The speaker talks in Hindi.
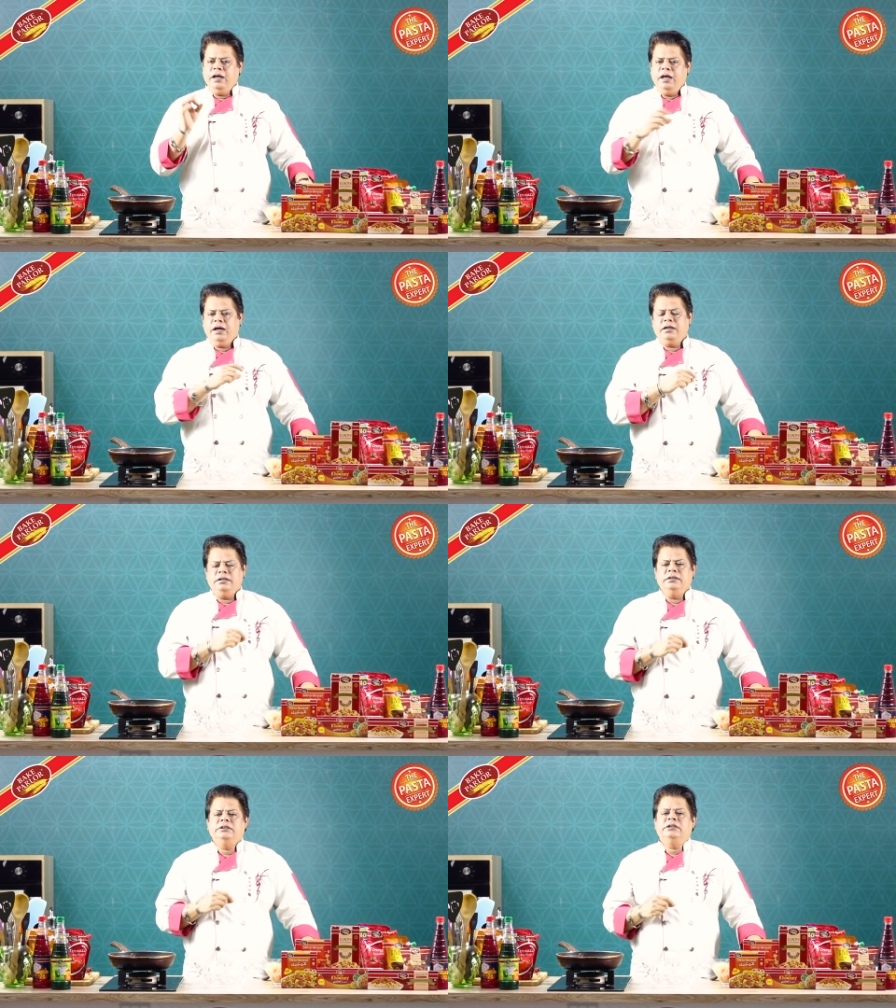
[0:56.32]
एक
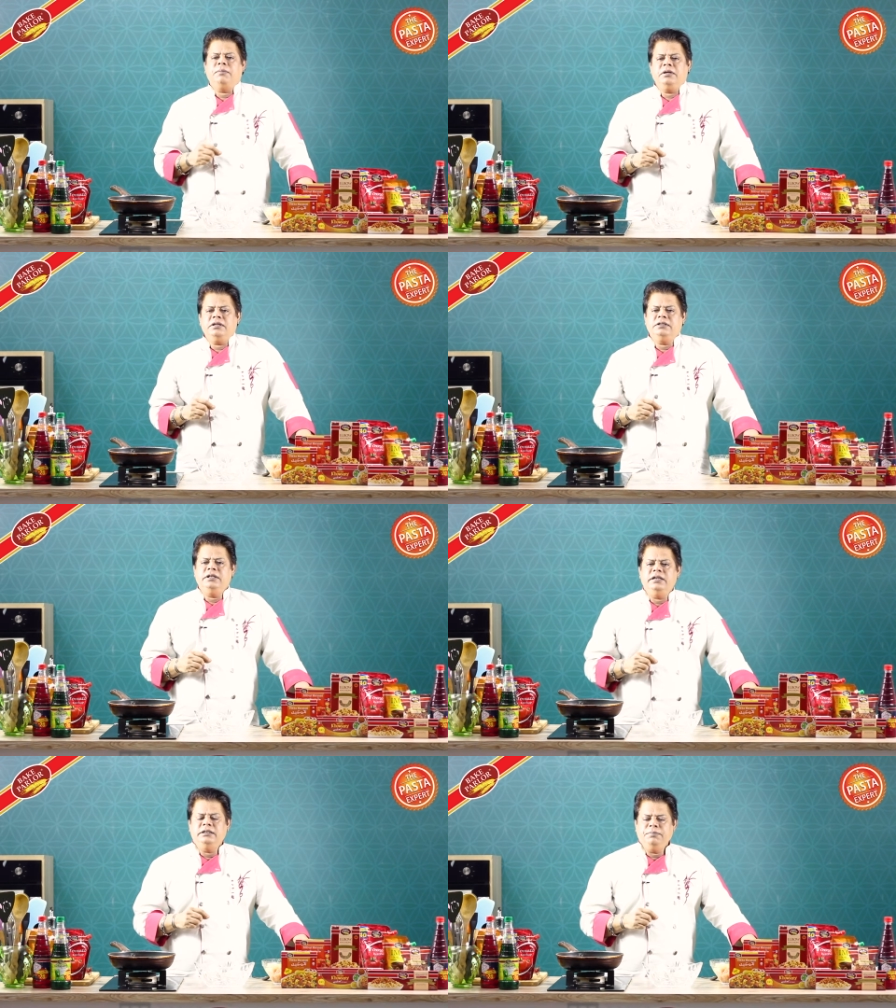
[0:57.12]

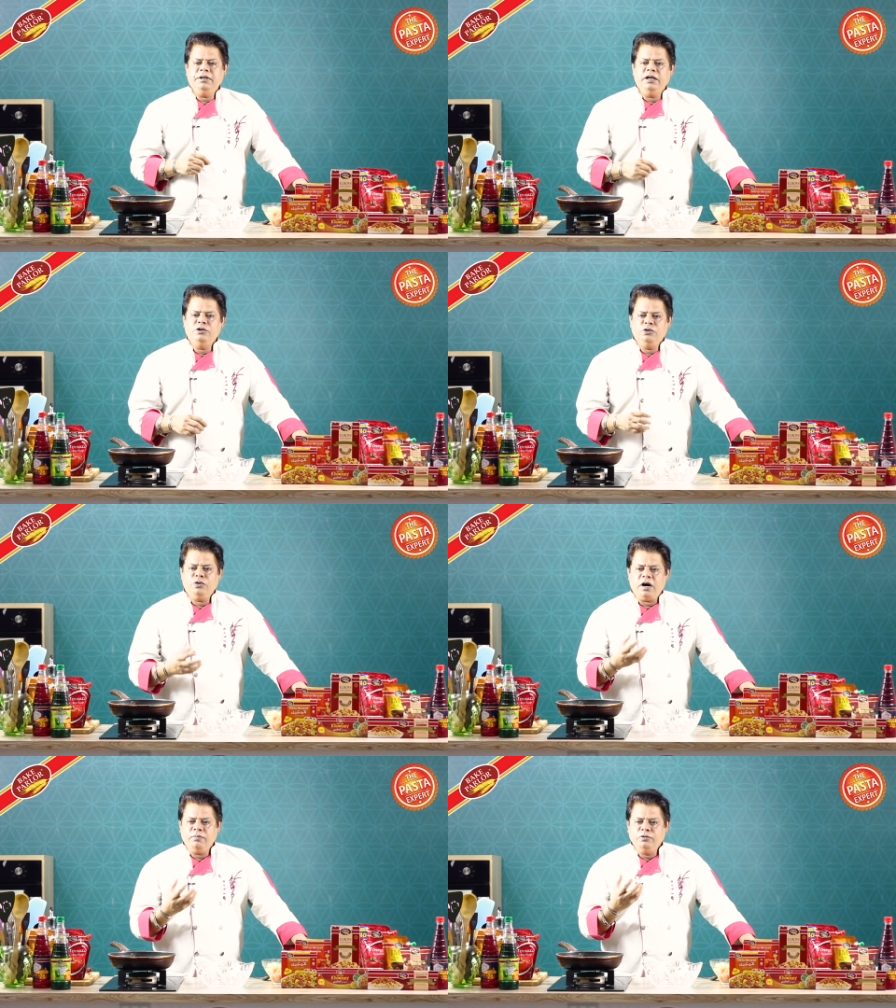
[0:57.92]
ज़बरदस्ती रेसिपी है
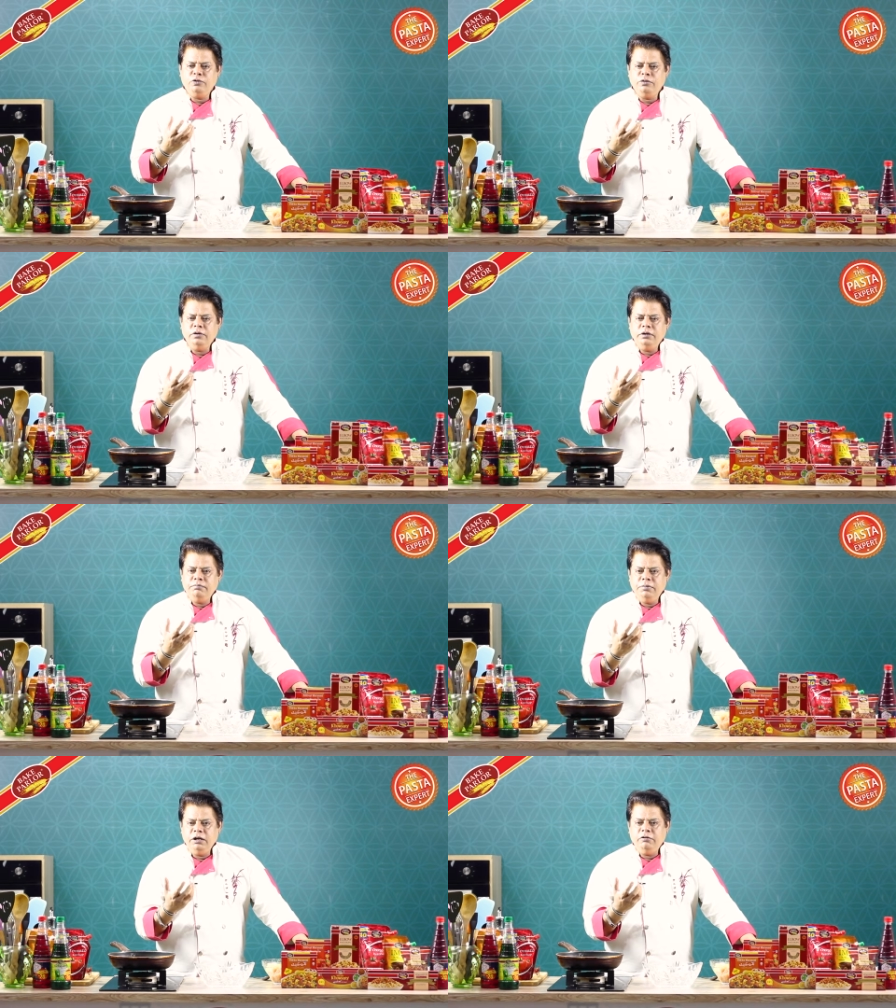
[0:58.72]
जो आपको
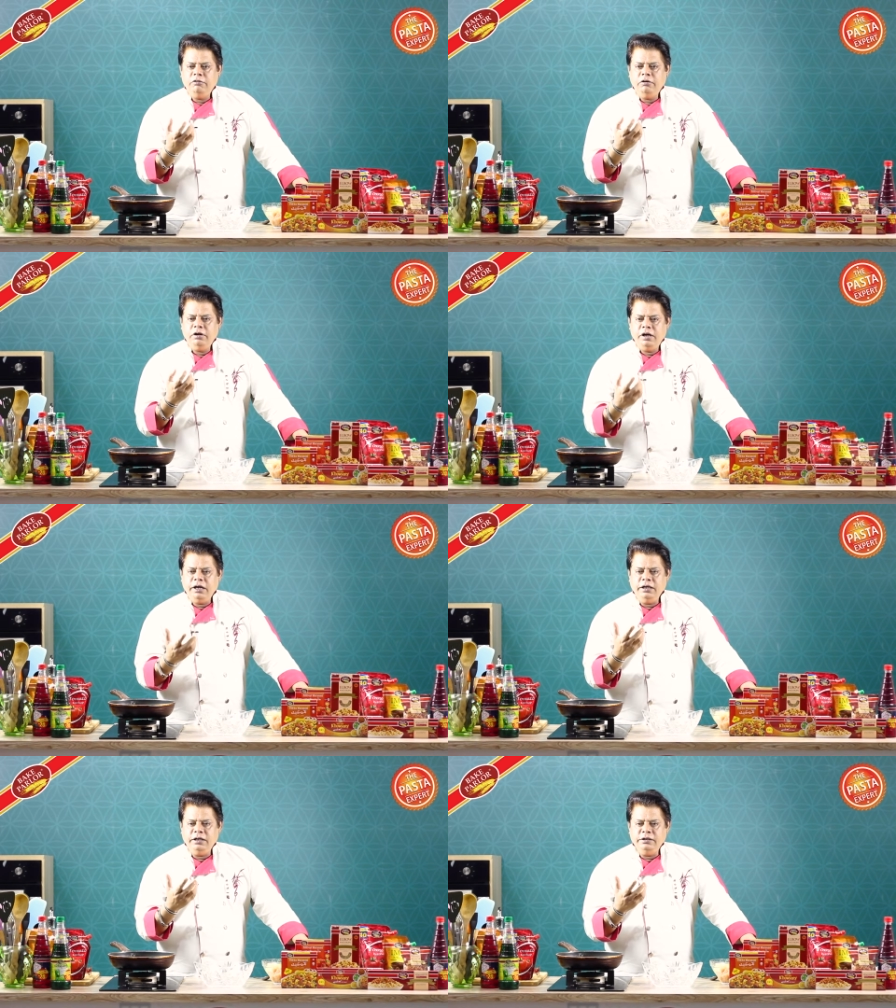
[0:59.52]
बिल्कुल
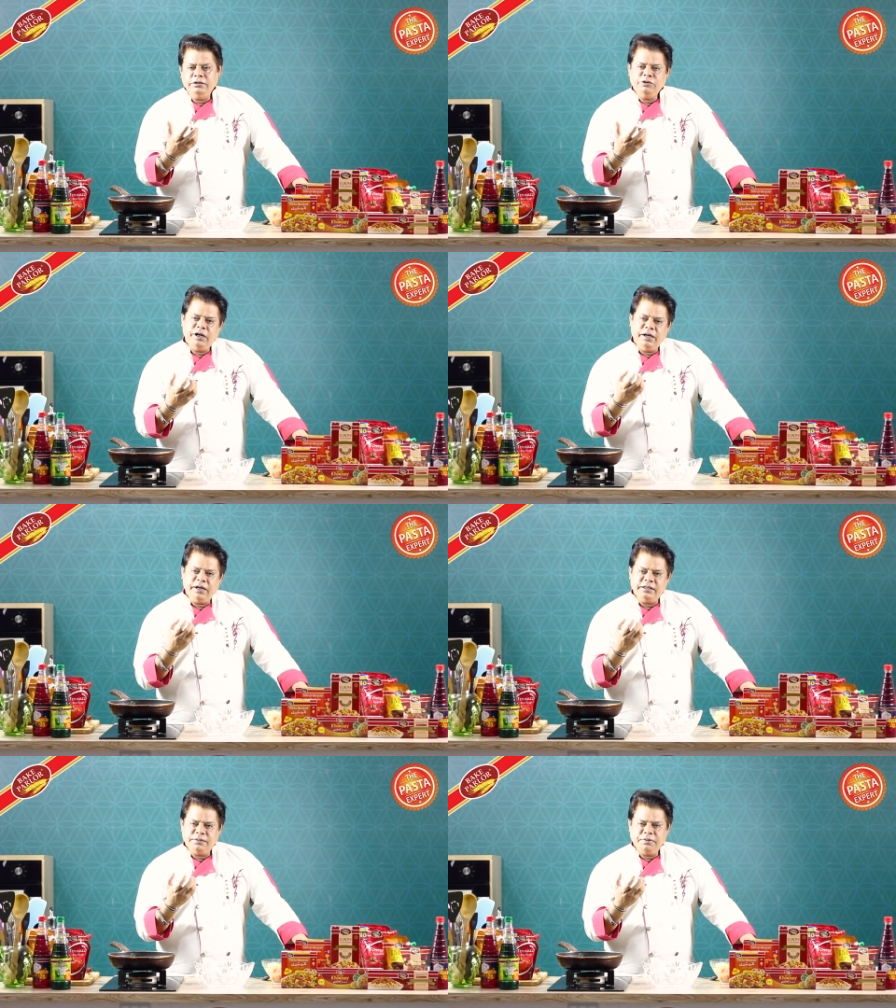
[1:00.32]
नई जो है
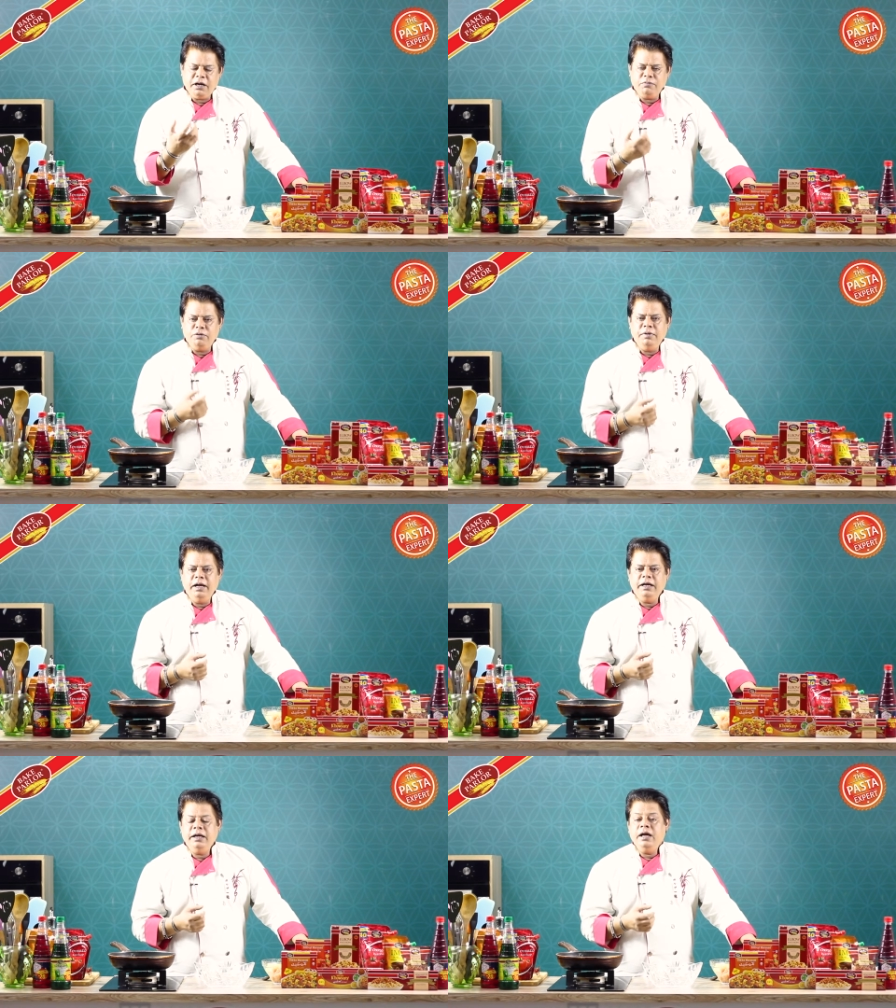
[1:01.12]
रेसिपी आपको
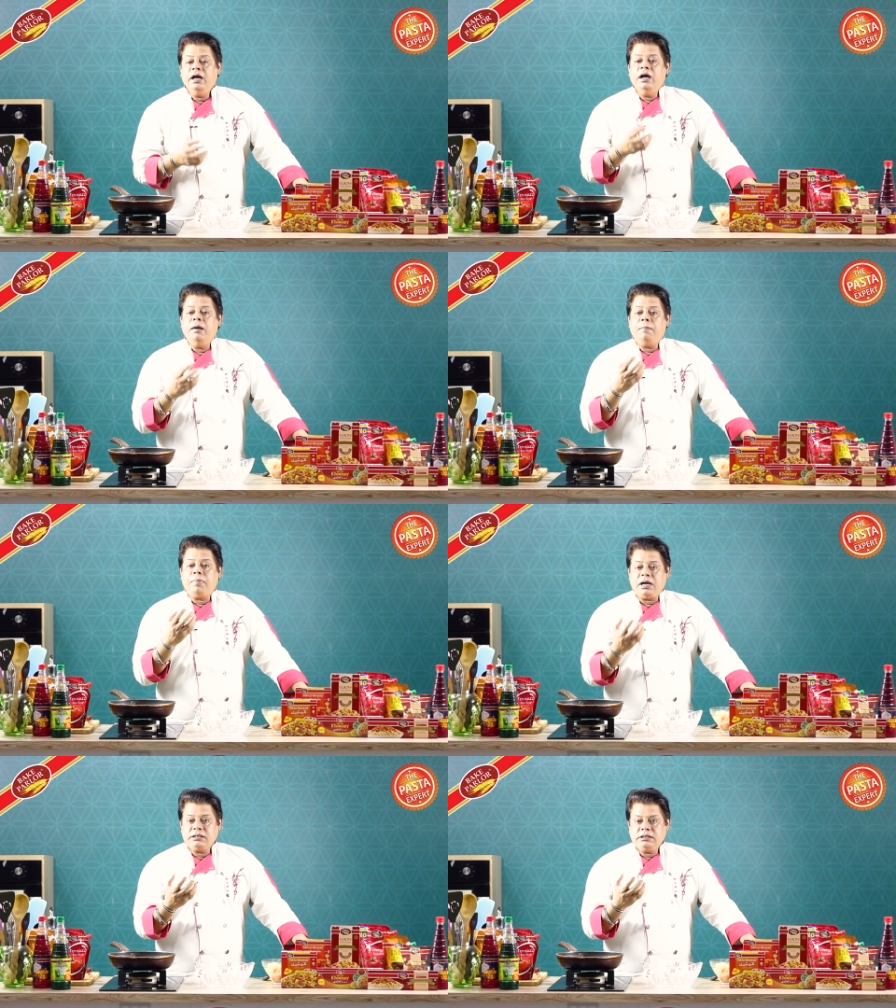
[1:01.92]
मिलेगी
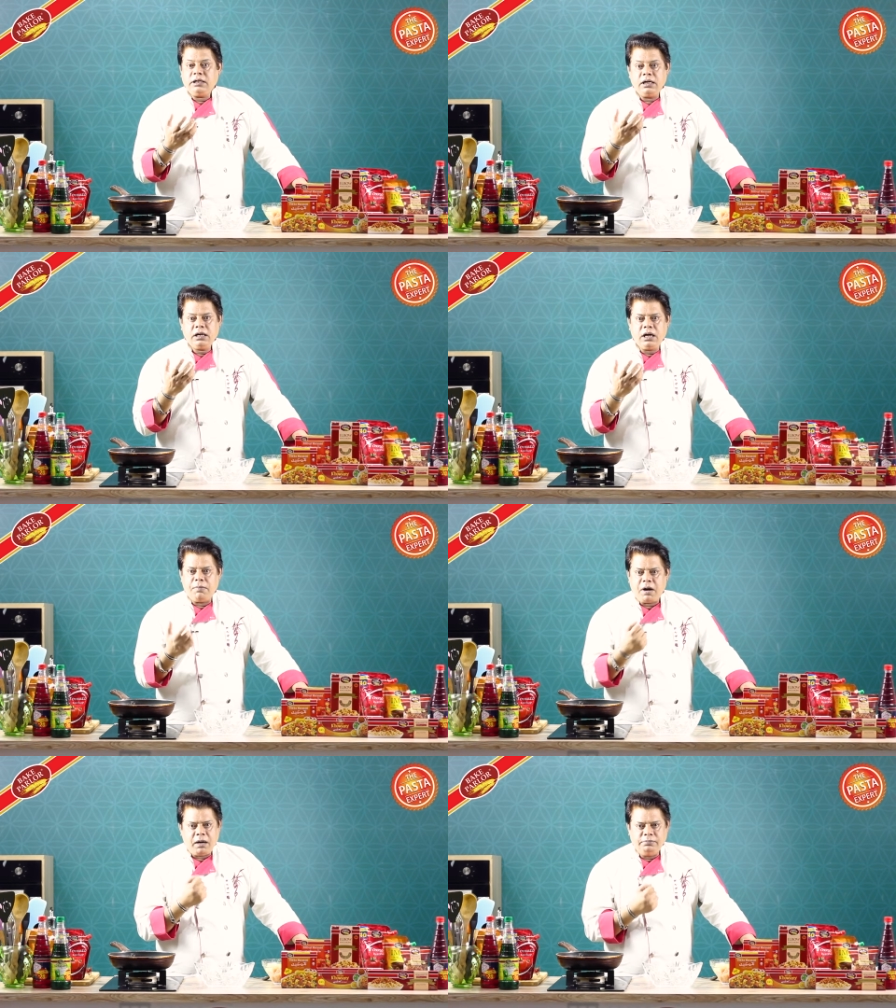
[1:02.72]
पास्ता
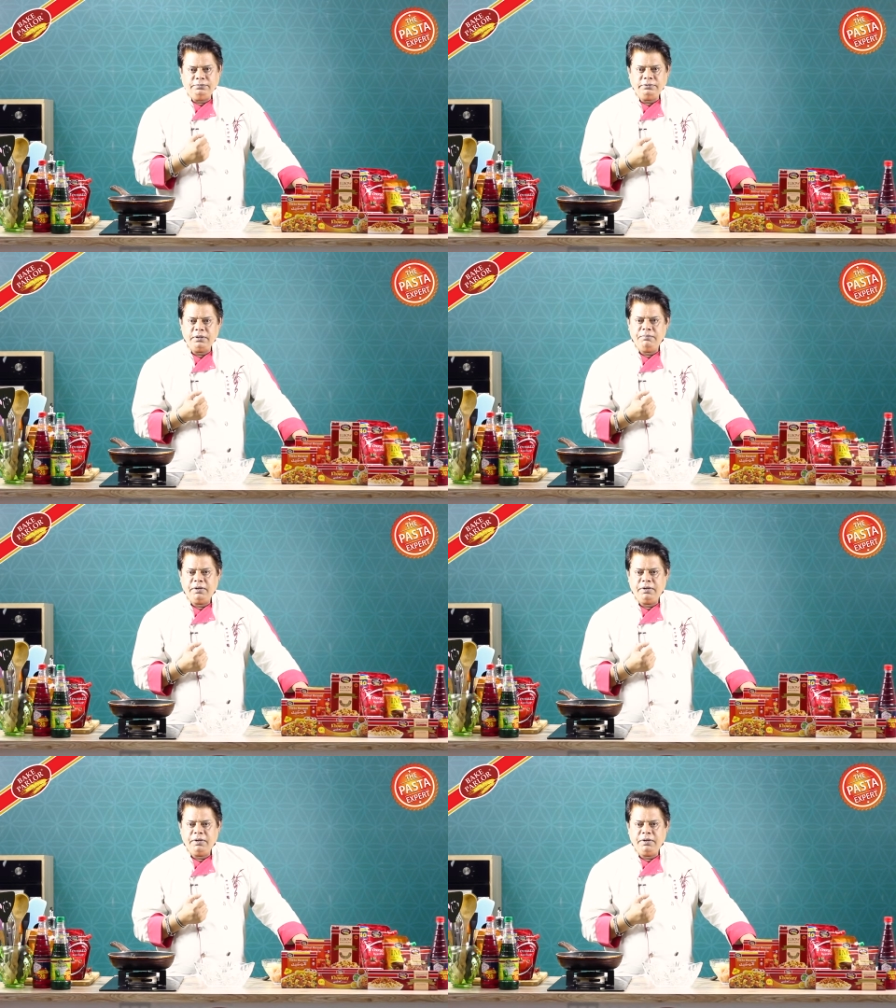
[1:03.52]
कबाब हम